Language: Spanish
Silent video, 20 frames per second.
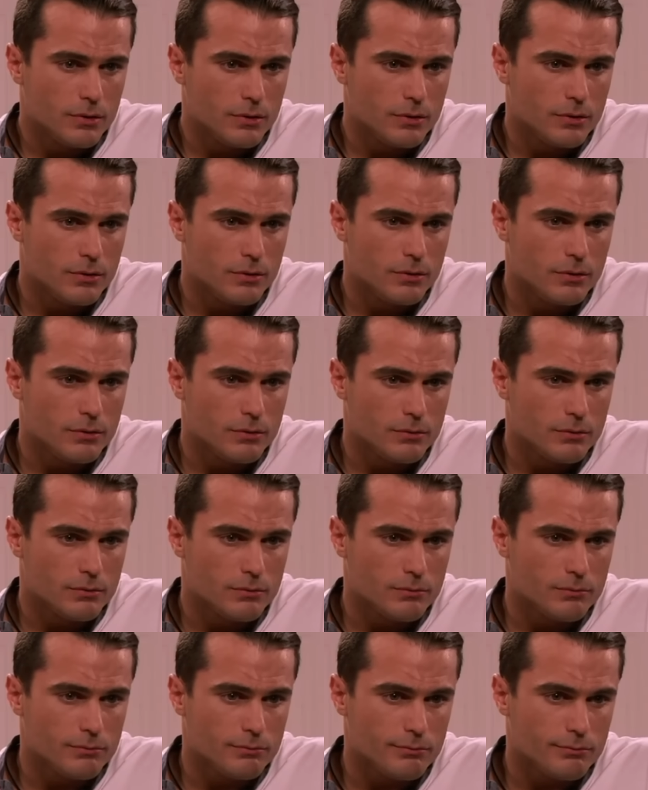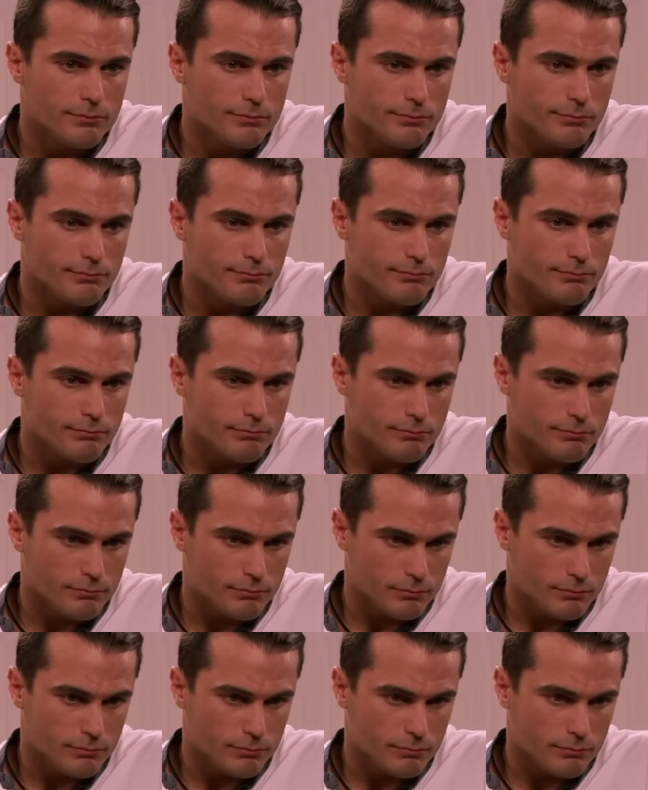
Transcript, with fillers: nieto de Inés ha vivido tan cerca de